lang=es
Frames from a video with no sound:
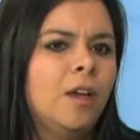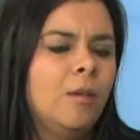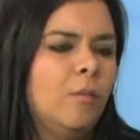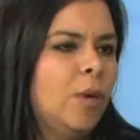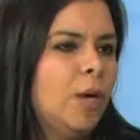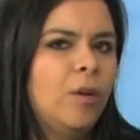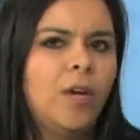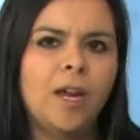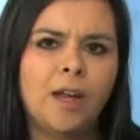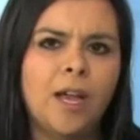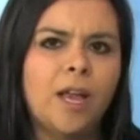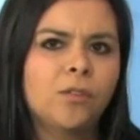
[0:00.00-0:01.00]
Bueno, en
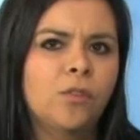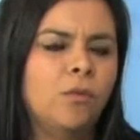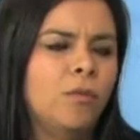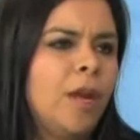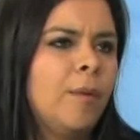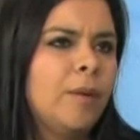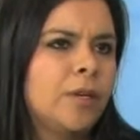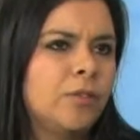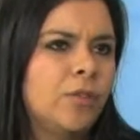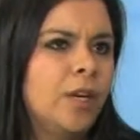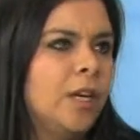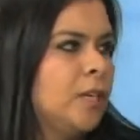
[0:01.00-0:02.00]
el caso de una
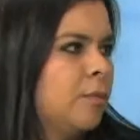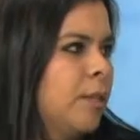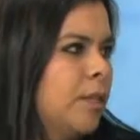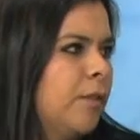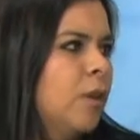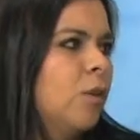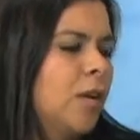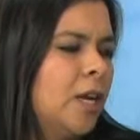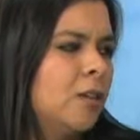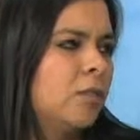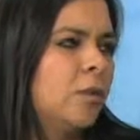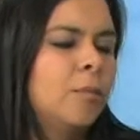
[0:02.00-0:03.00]
persona en específico que
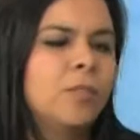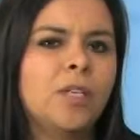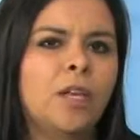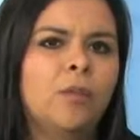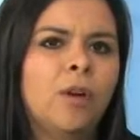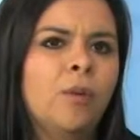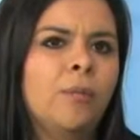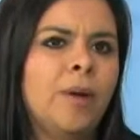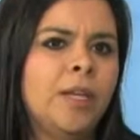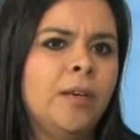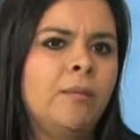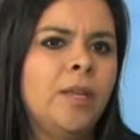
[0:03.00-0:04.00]
le estuvimos dando
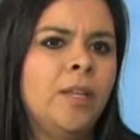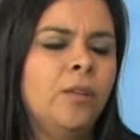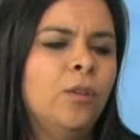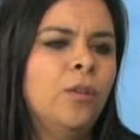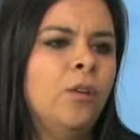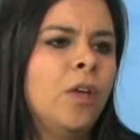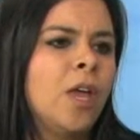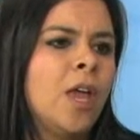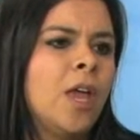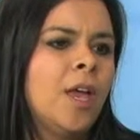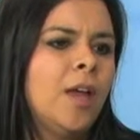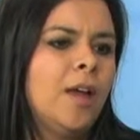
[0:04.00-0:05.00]
acompañamiento,
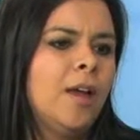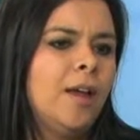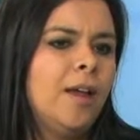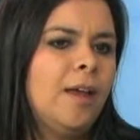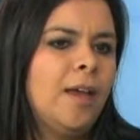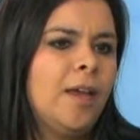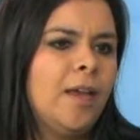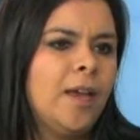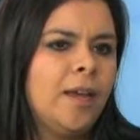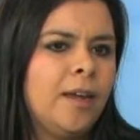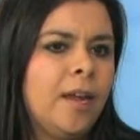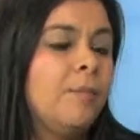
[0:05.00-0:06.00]

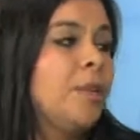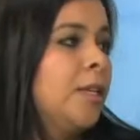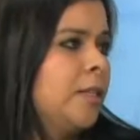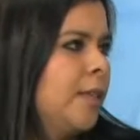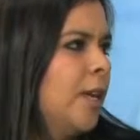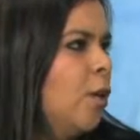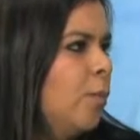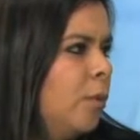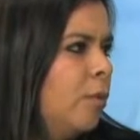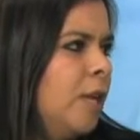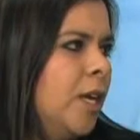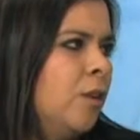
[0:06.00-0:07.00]
en el Ministerio
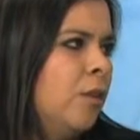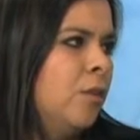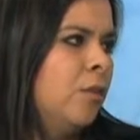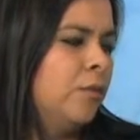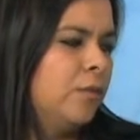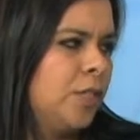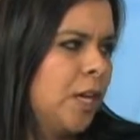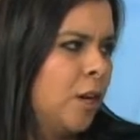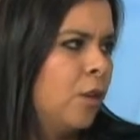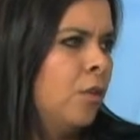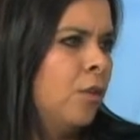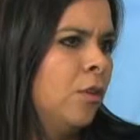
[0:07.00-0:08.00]
Público
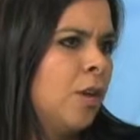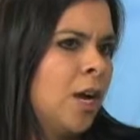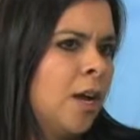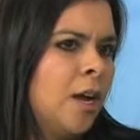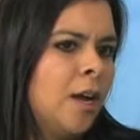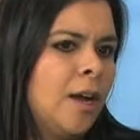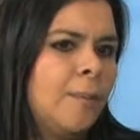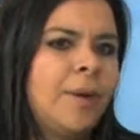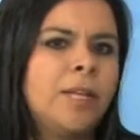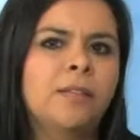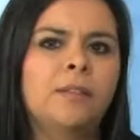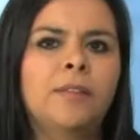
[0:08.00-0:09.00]
llegó a,
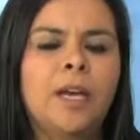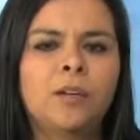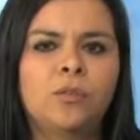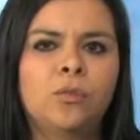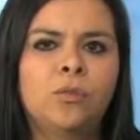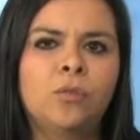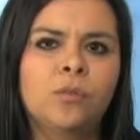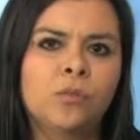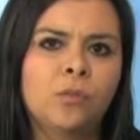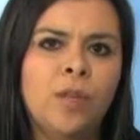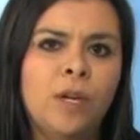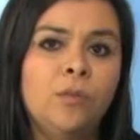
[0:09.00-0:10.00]
presentar su,
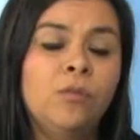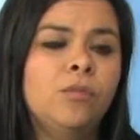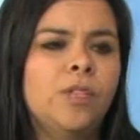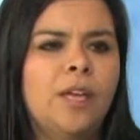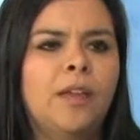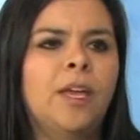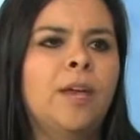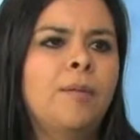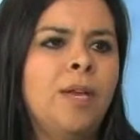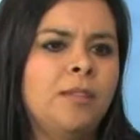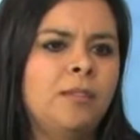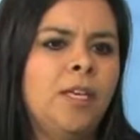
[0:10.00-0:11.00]
su, denuncia de que
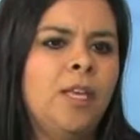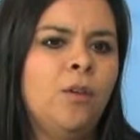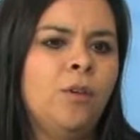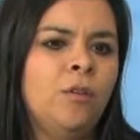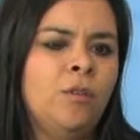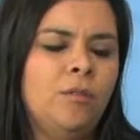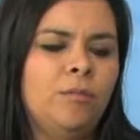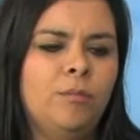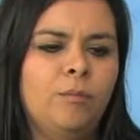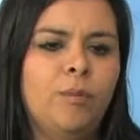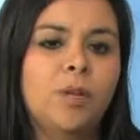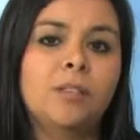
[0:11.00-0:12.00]
había sido,
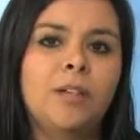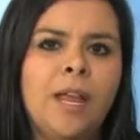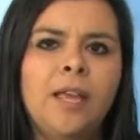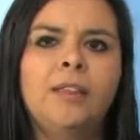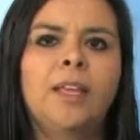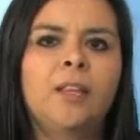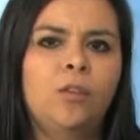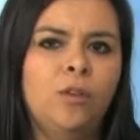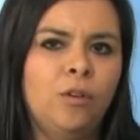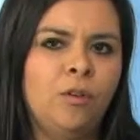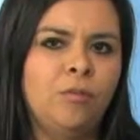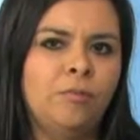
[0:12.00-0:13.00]
pues le
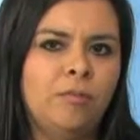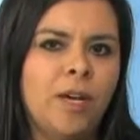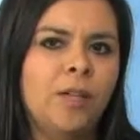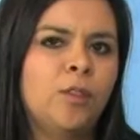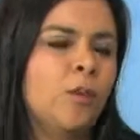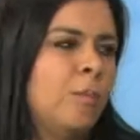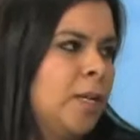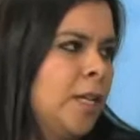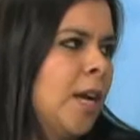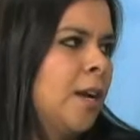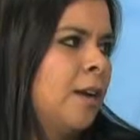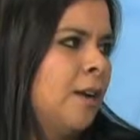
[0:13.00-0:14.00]
intentó
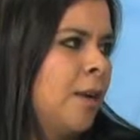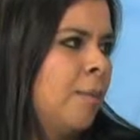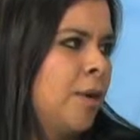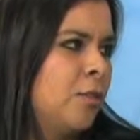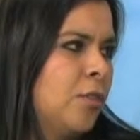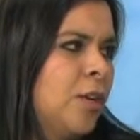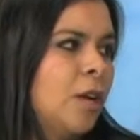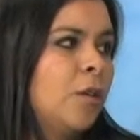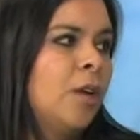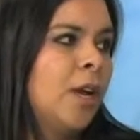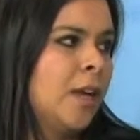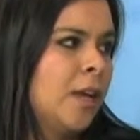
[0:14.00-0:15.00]
atropellar la persona
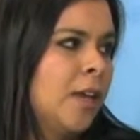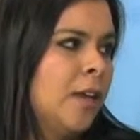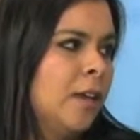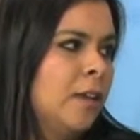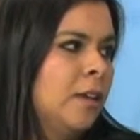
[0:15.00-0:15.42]
con la que